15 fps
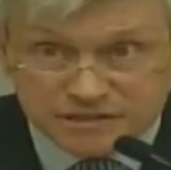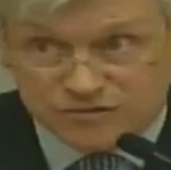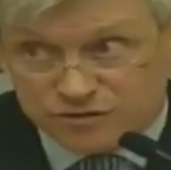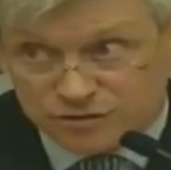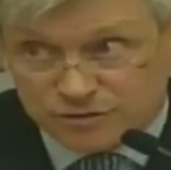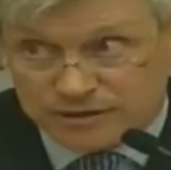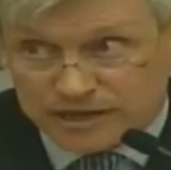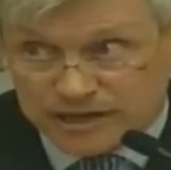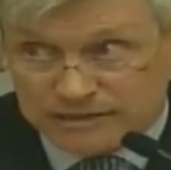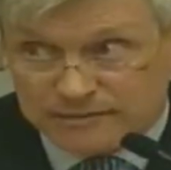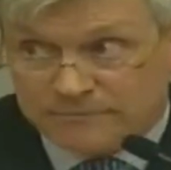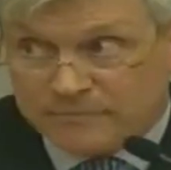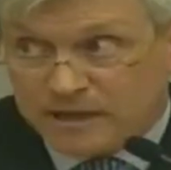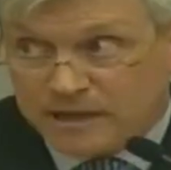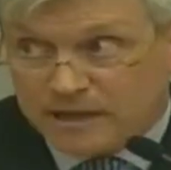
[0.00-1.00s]
Journal
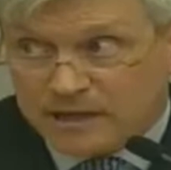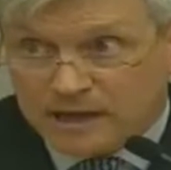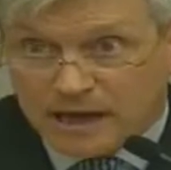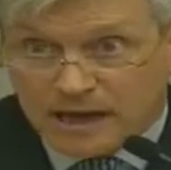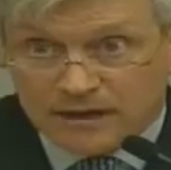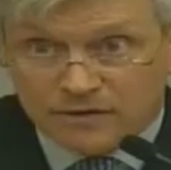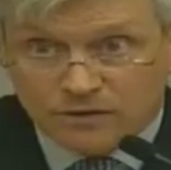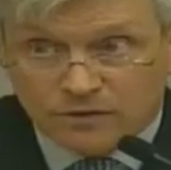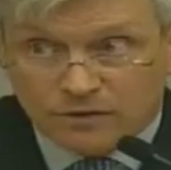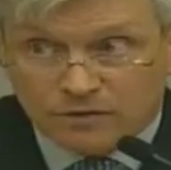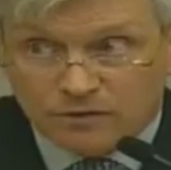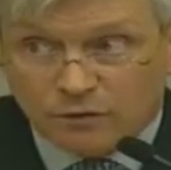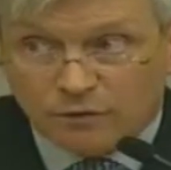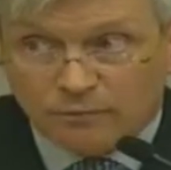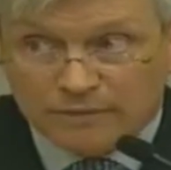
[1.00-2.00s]

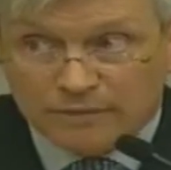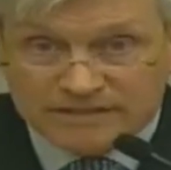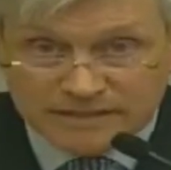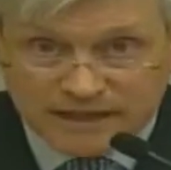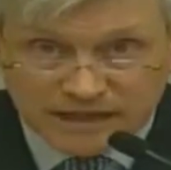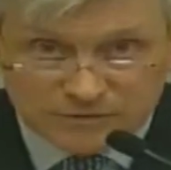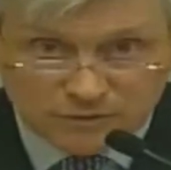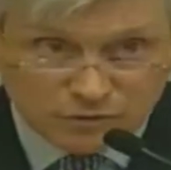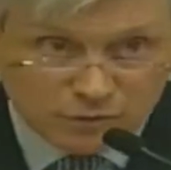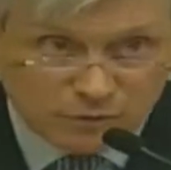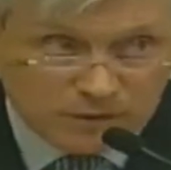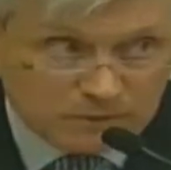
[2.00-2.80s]
hanno commentato come